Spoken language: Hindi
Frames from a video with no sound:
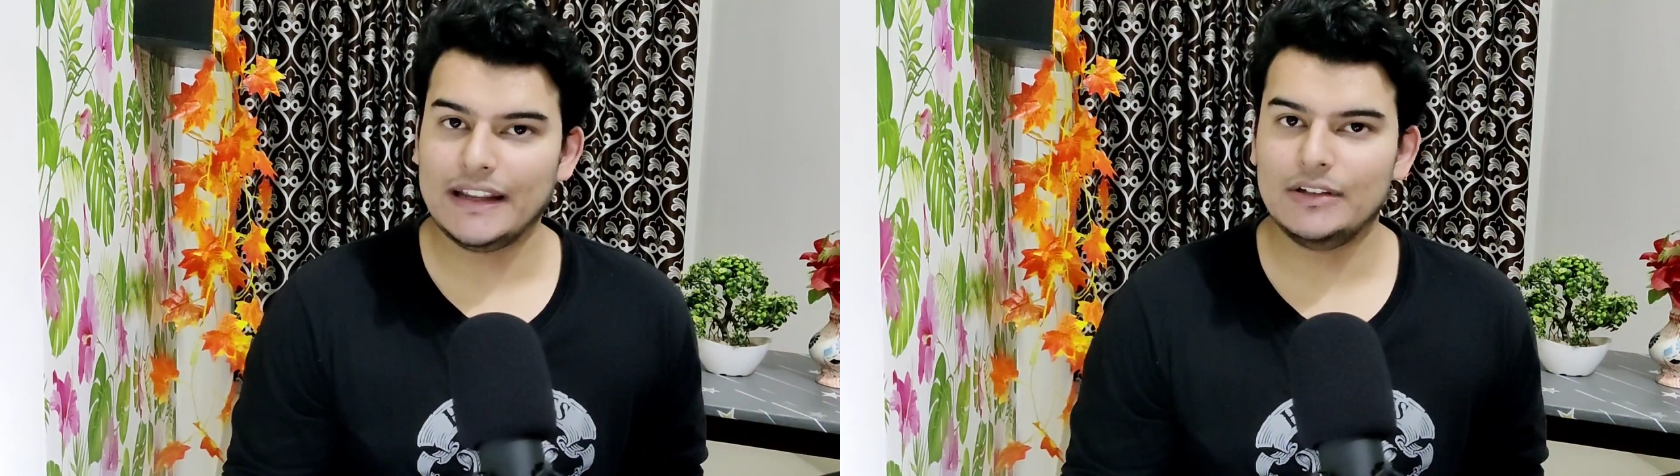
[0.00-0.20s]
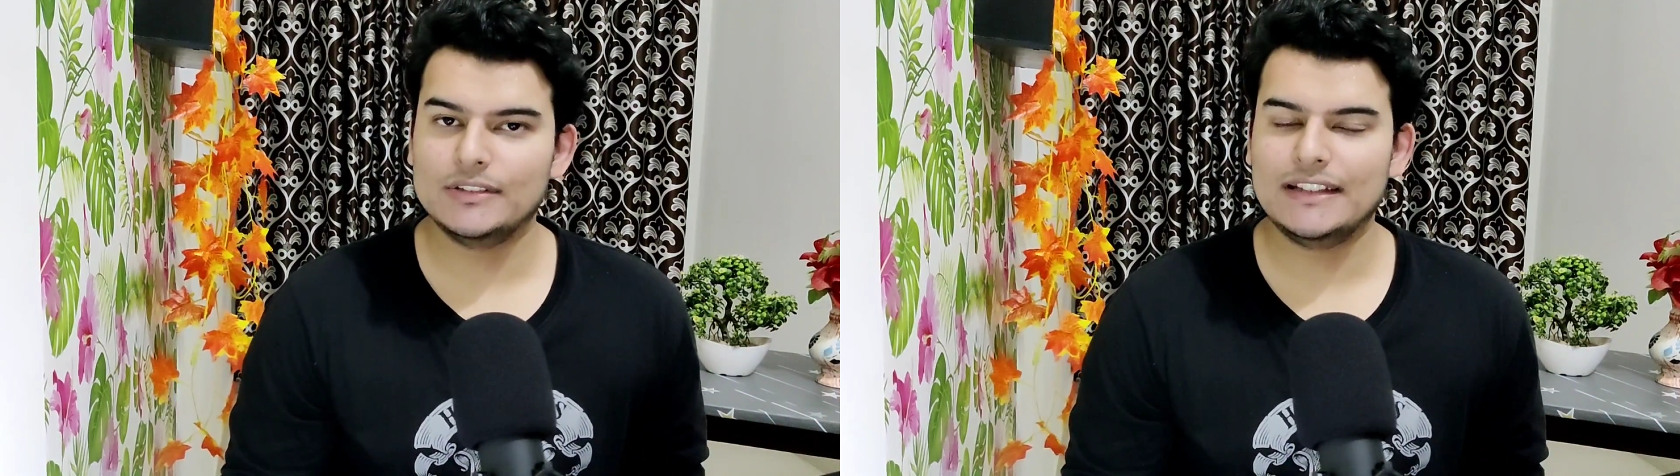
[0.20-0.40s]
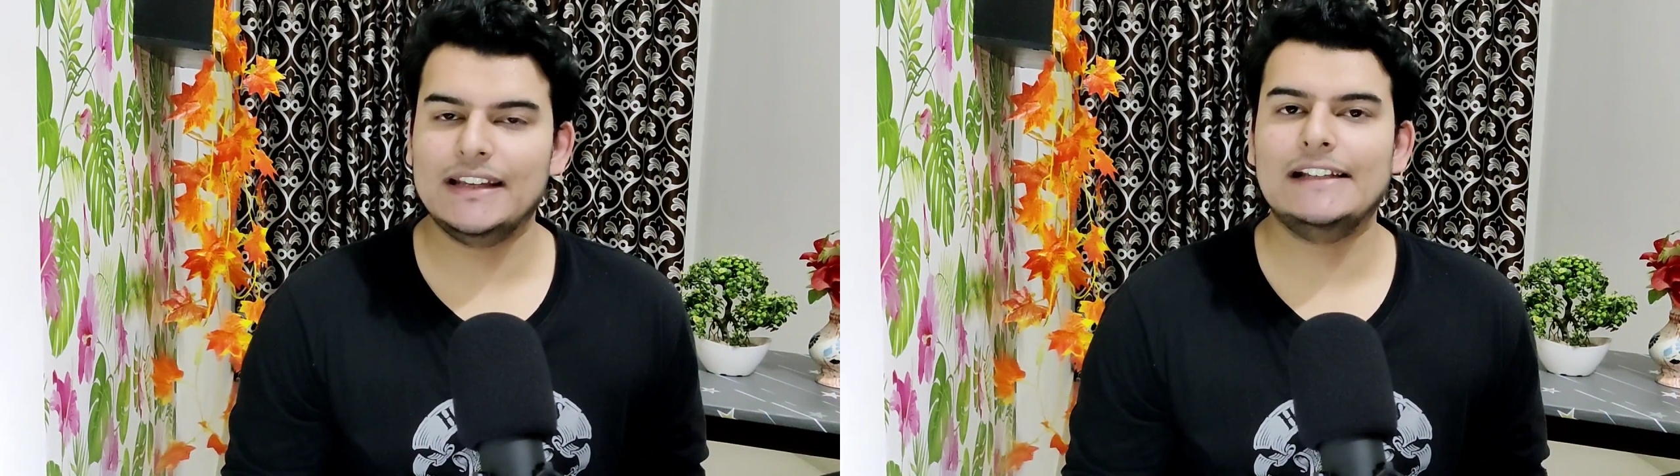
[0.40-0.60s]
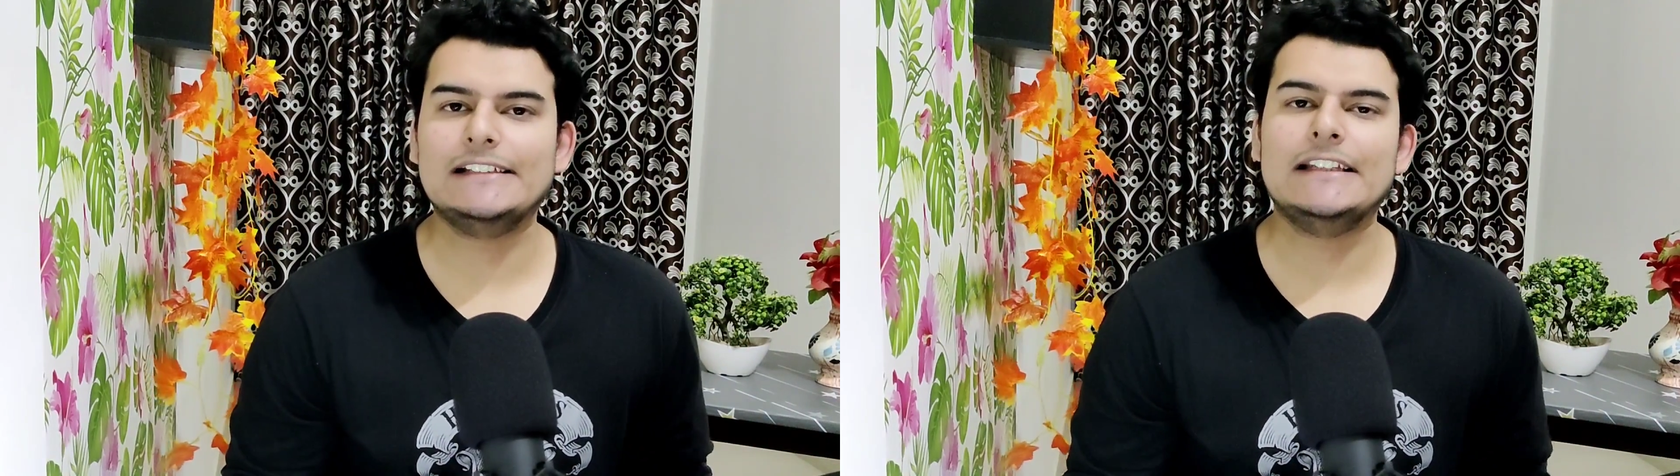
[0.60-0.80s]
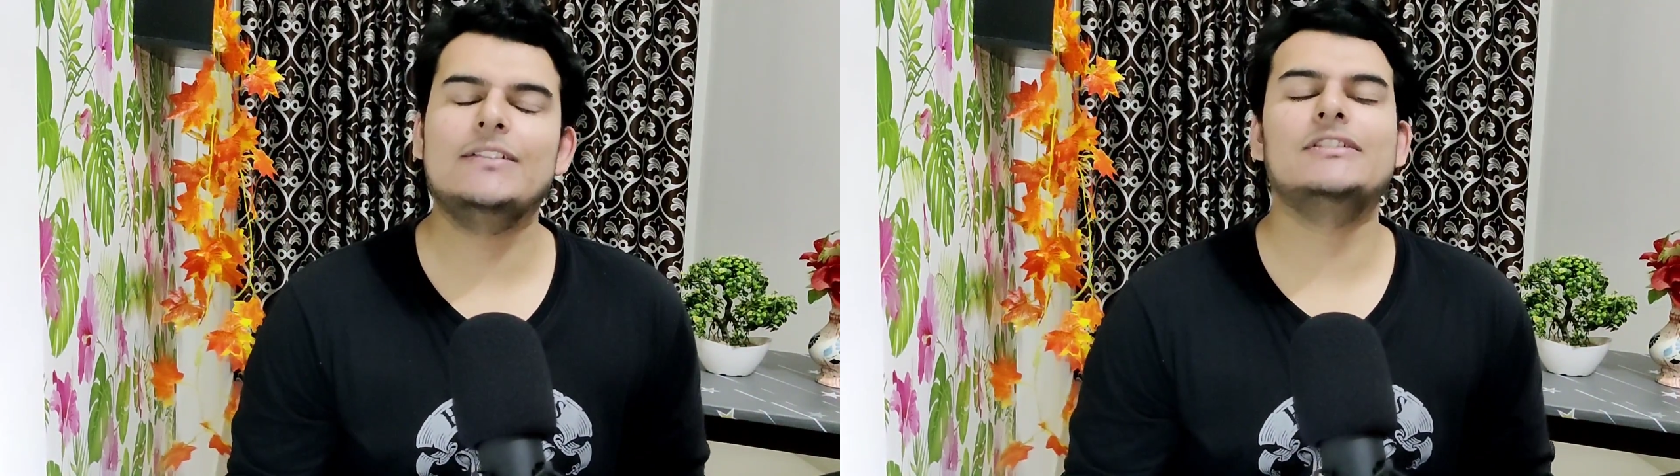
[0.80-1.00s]
नहीं होते हैं
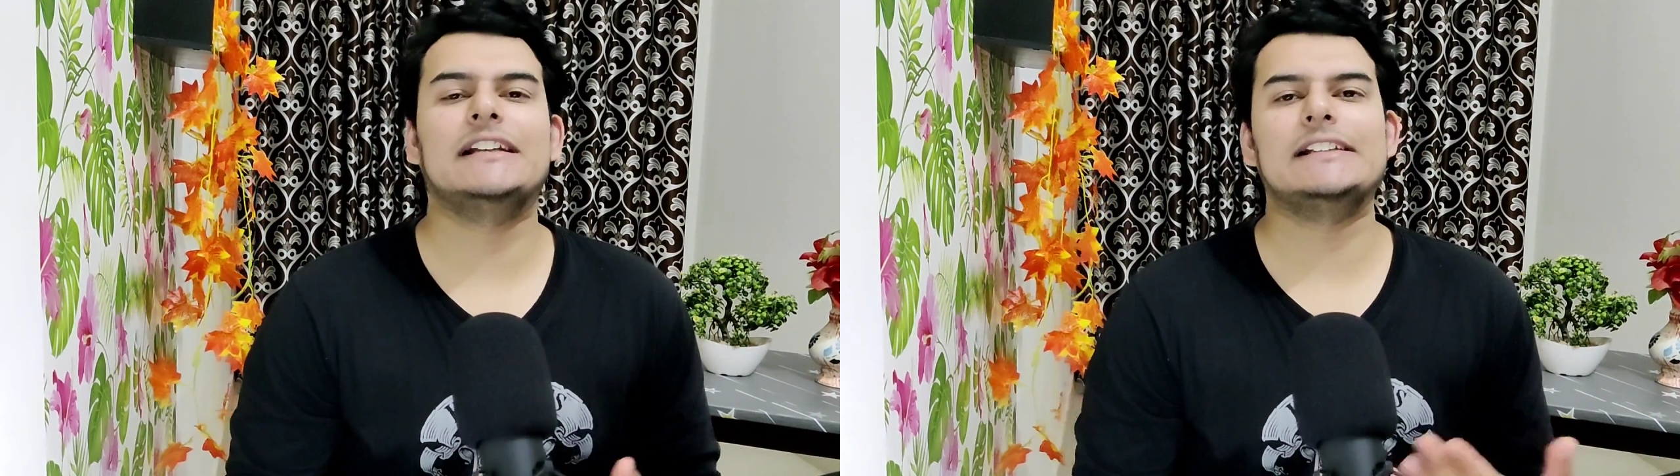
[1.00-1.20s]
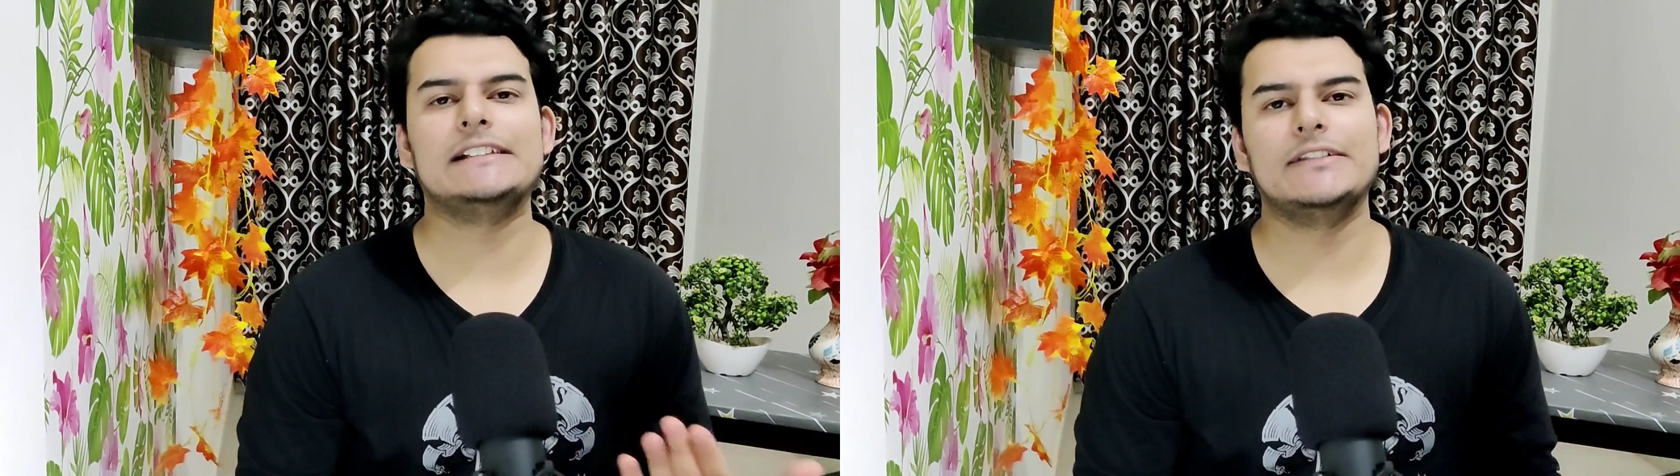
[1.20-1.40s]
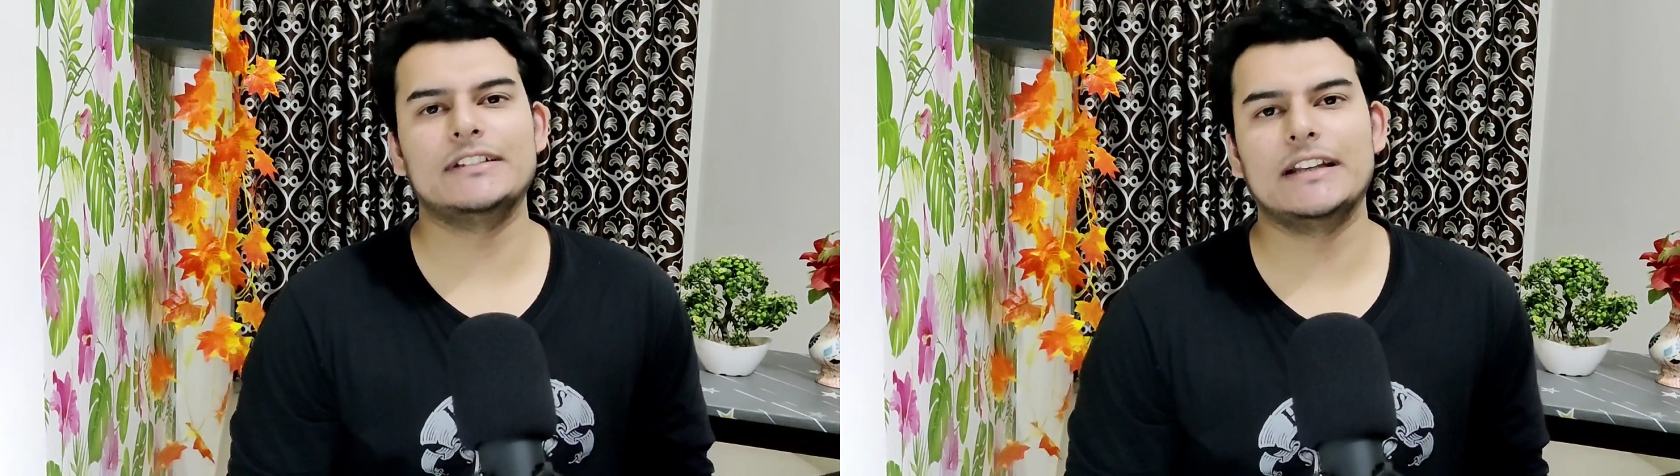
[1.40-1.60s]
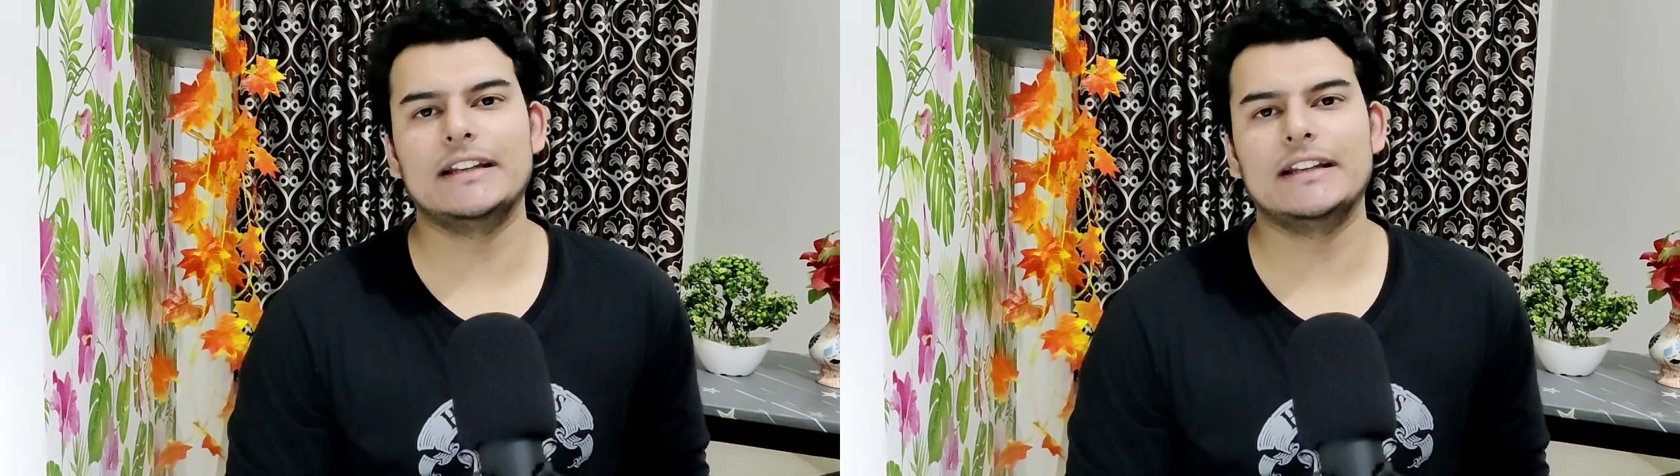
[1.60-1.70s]
इसीलिए वो सेंसिटिव